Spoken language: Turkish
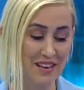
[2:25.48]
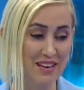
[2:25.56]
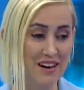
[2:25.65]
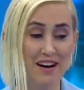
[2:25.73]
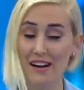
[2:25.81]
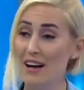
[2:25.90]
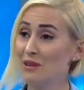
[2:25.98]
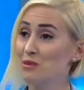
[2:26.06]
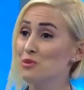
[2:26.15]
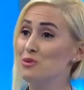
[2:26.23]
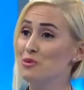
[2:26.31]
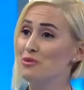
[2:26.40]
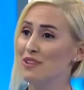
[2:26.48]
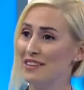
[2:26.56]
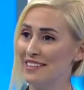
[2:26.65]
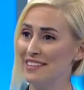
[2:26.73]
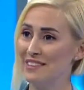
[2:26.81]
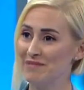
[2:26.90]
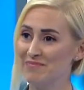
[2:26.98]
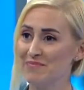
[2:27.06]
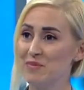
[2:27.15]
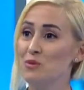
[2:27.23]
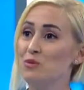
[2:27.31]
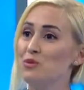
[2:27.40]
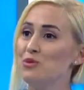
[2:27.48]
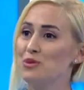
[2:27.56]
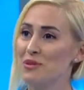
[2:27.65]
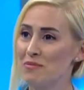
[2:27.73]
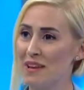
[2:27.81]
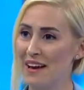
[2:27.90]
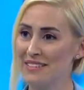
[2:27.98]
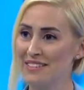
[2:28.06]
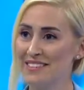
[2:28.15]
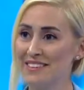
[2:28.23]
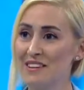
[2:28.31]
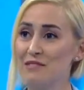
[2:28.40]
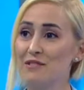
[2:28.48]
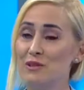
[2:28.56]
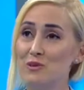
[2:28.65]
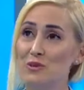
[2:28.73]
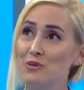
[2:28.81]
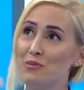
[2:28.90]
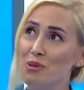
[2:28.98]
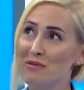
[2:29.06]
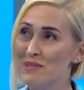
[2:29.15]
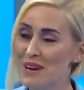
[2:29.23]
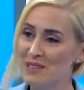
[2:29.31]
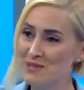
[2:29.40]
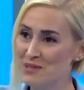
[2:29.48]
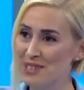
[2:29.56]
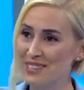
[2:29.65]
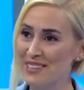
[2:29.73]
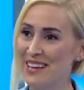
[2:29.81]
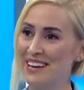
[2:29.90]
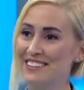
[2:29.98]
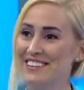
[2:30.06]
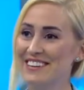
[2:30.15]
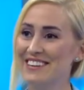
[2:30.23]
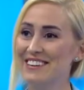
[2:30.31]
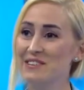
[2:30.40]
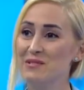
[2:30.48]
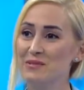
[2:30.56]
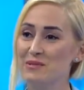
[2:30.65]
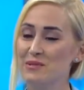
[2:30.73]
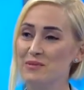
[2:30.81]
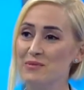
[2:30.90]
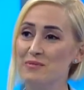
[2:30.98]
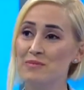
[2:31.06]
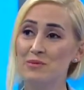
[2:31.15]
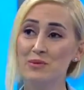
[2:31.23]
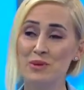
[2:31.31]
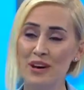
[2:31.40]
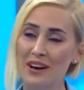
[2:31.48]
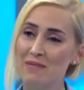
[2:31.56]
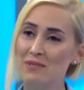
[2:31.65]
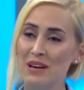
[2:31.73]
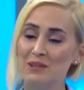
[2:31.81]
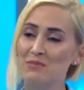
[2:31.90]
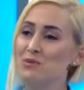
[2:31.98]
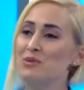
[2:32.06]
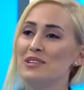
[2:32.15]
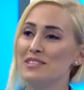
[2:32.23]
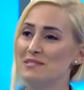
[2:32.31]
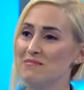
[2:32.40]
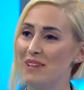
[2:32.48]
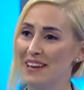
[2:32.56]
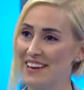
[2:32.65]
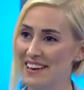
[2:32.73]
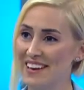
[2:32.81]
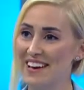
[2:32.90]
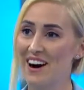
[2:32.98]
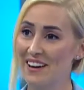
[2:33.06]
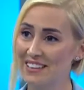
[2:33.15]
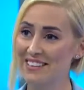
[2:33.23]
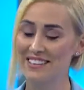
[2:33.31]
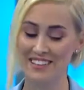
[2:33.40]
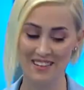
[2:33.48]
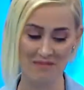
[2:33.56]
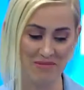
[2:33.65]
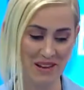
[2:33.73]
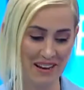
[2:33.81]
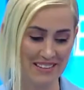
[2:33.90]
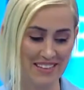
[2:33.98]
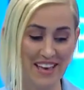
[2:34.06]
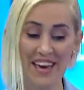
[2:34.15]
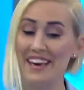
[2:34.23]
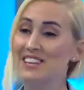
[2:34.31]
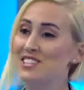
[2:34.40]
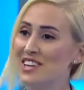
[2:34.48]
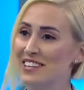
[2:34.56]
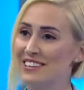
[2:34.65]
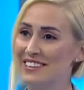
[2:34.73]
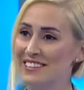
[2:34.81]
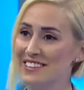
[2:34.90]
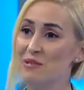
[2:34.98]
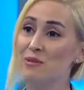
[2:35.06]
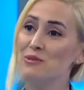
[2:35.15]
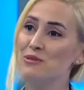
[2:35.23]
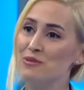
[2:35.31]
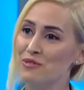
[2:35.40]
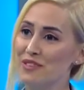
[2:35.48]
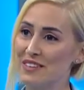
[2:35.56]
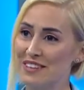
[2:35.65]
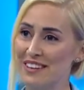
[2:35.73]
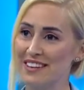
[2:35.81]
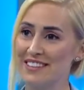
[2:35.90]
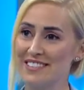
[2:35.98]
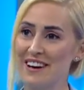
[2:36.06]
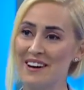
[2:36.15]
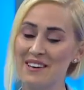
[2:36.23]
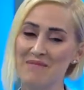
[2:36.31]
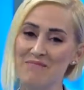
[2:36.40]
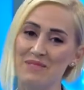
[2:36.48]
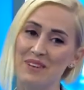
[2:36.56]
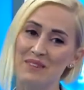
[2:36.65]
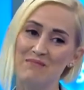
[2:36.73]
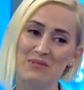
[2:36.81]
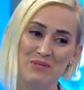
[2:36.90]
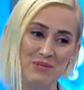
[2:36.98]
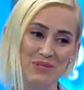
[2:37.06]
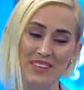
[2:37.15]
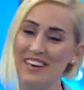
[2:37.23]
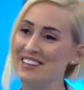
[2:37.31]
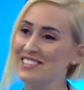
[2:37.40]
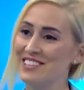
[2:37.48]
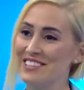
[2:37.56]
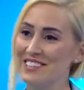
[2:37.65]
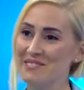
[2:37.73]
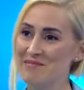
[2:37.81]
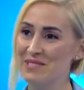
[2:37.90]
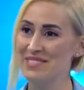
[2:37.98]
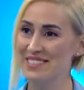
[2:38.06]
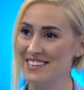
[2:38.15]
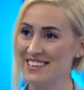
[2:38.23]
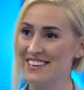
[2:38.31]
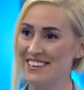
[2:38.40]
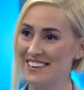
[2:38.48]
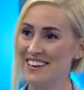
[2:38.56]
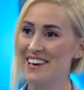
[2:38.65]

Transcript: Hayal gücü kuvvetli, düş kurabilen, vizyonu böyle biraz yukarılarda, dünyayı biraz büyük resimle algılayabilen, heyecanlı, özgün fikirlere sahip bütün gençleri biz e,